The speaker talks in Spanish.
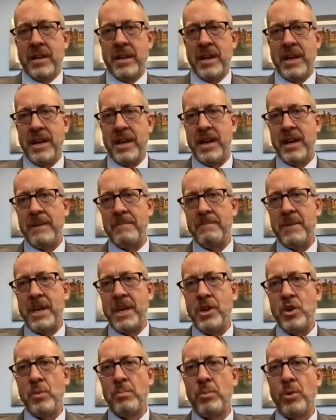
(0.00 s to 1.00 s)
Um,
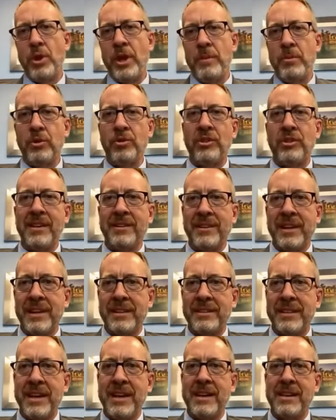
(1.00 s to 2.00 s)
y no podemos
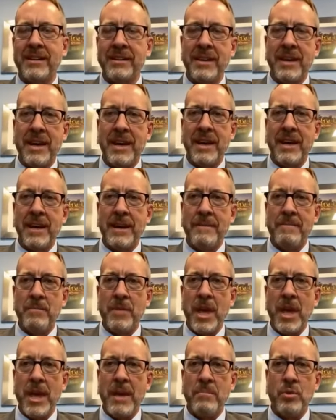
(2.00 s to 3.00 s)
descartar um,
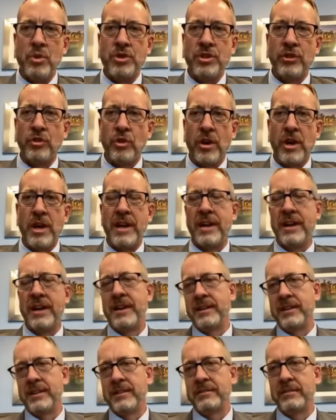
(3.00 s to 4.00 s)
eh, muchas
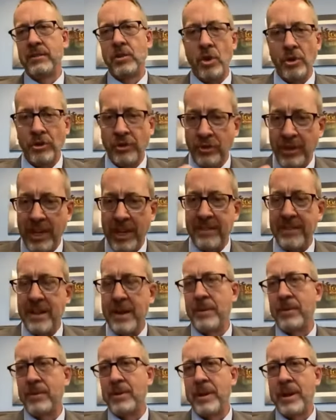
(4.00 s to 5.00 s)
uh, cosas que
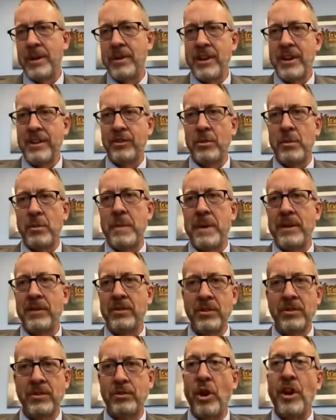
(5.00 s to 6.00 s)
estamos hablando en este
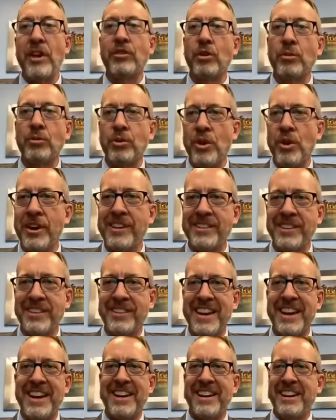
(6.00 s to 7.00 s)
momento. Todas las opciones
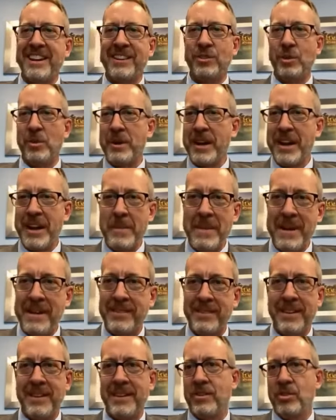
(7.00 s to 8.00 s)
están sobre la
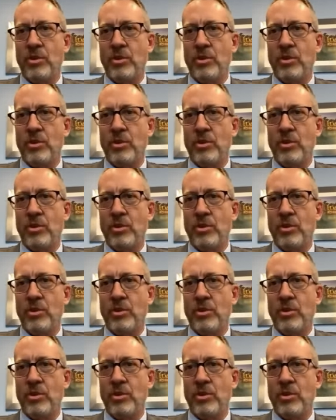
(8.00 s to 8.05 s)
mesa.